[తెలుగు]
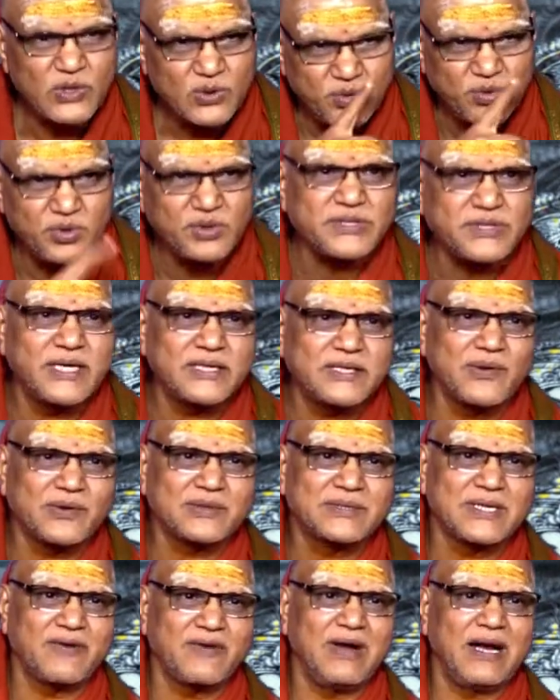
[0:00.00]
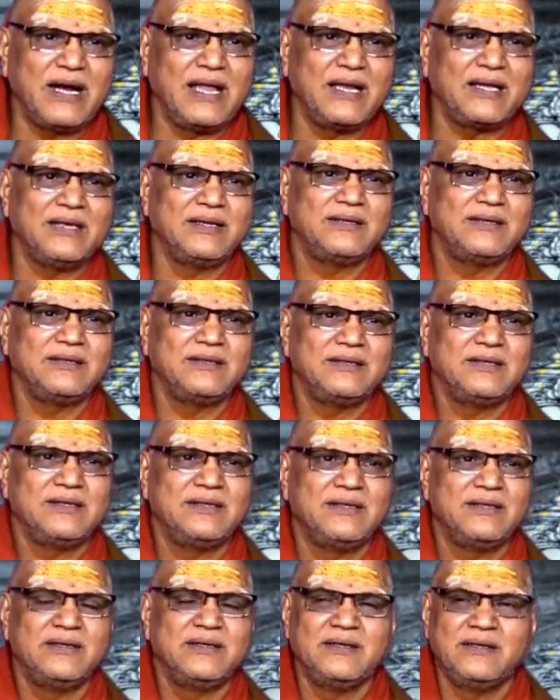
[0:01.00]
కురుక్షేత్రం ఒకసారి వెళ్ళాలి
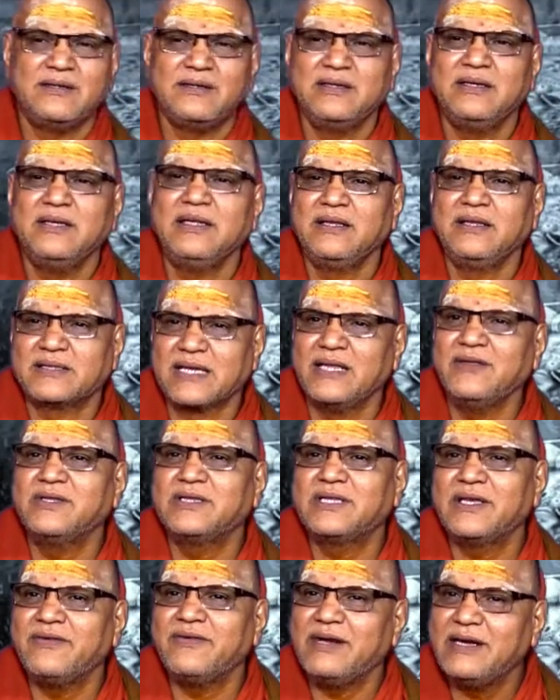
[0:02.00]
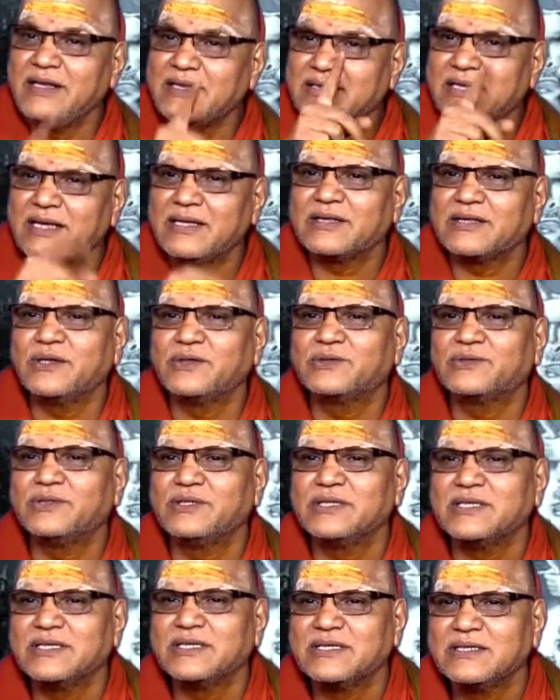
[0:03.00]
ఇది చదివితే వెళితే
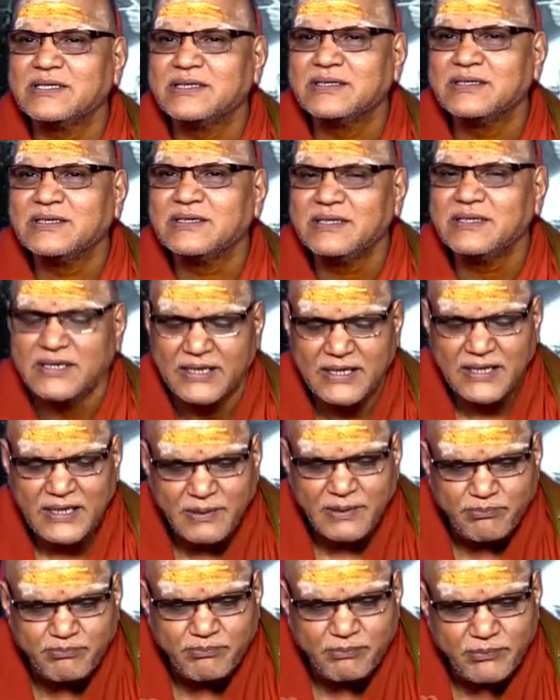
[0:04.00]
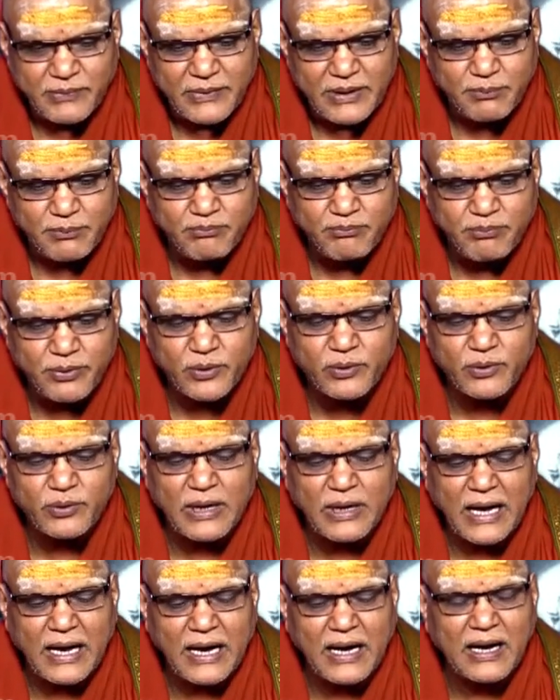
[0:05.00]
తెలుస్తుంది ఇప్పుడు
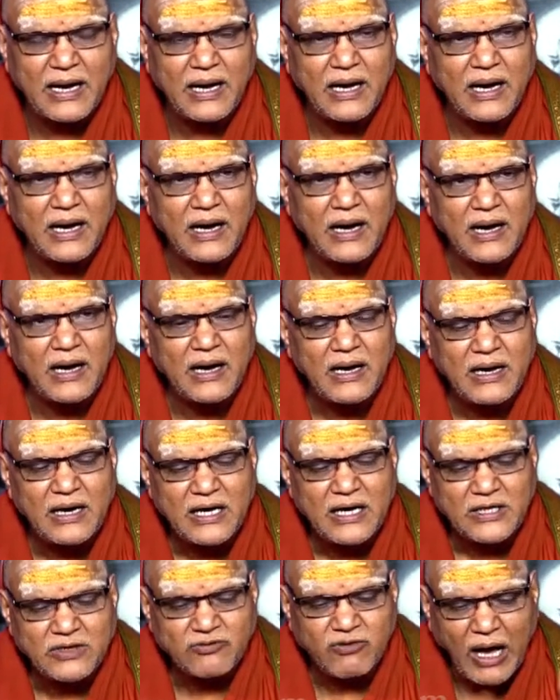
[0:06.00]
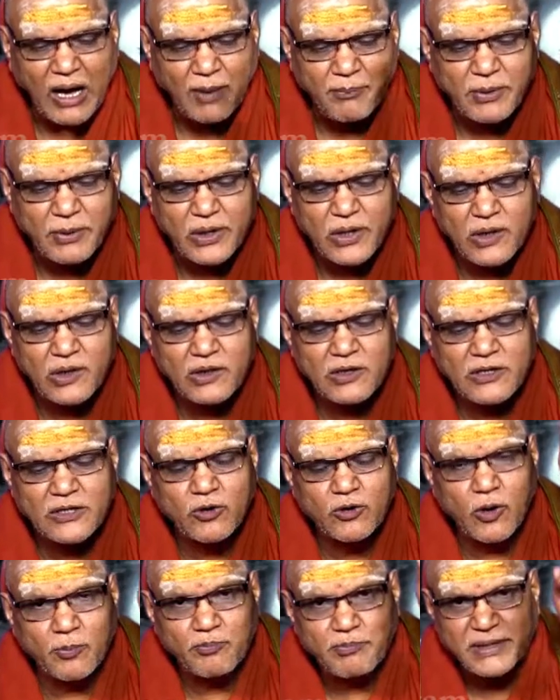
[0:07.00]
కూడా ద్వాపర యుగంలో ఇది
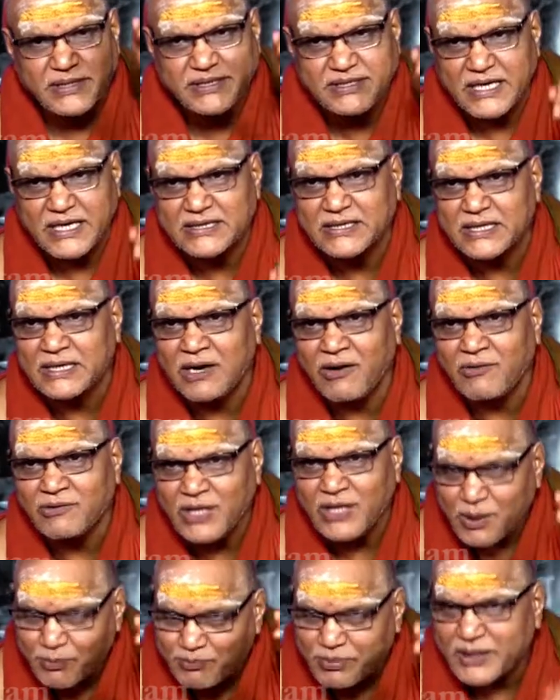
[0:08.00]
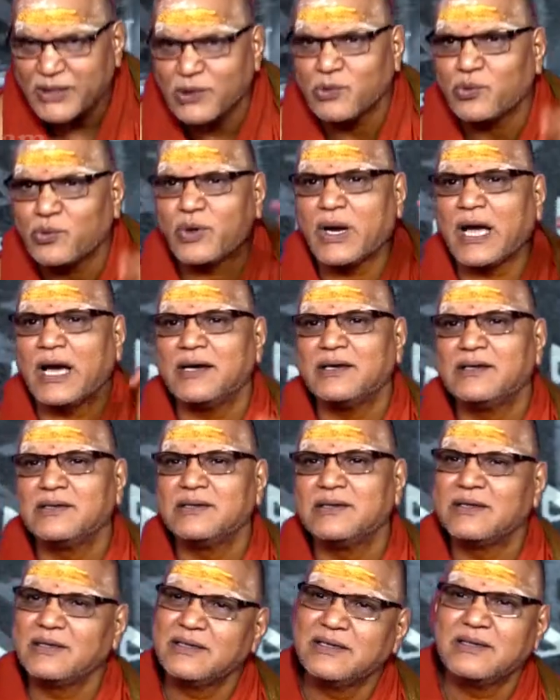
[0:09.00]
గొప్ప క్షేత్రంగా ఉంది ఇప్పటికి కూడా
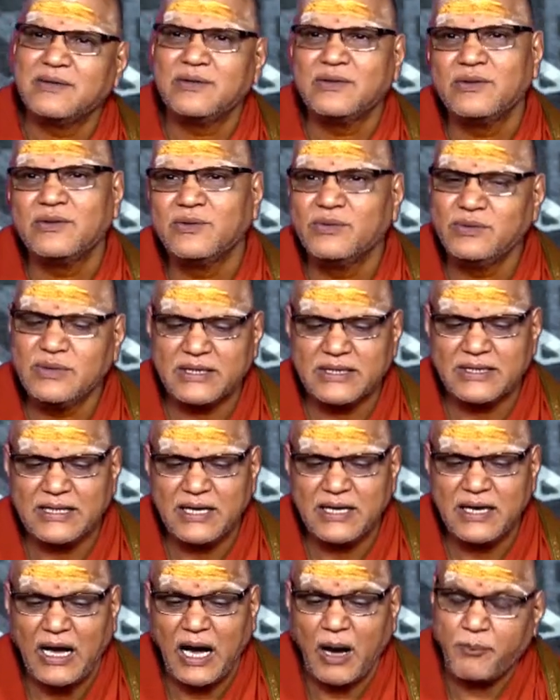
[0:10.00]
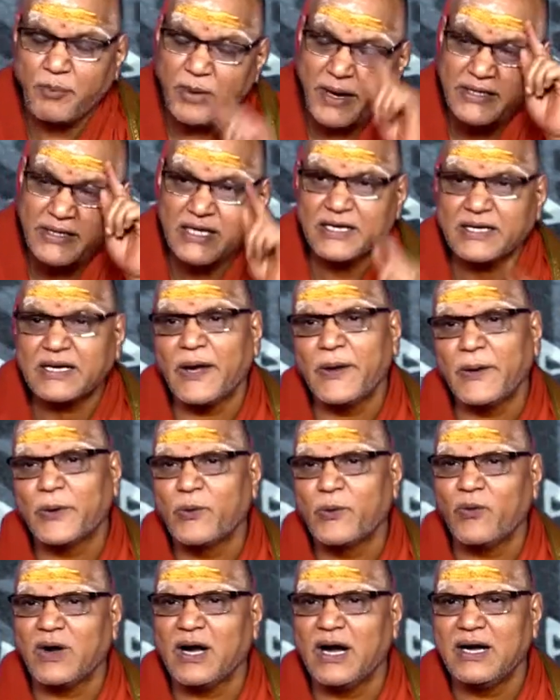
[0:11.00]
ఉంది కదా అప్పుడైతే ఇంకా
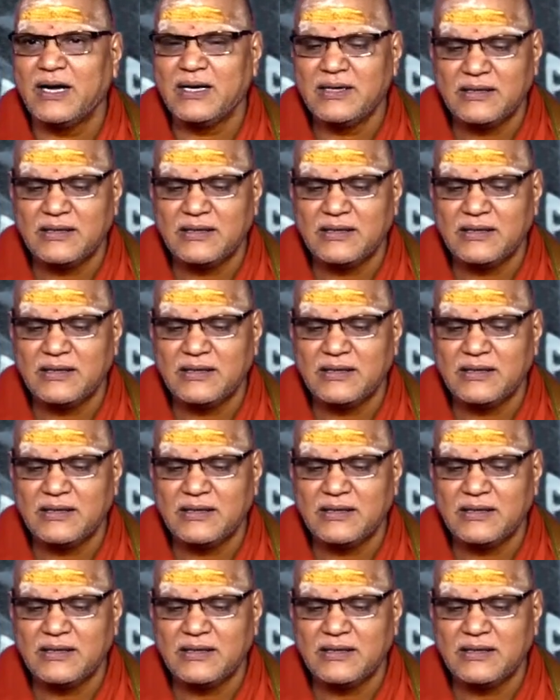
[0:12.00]
ఎక్కువగా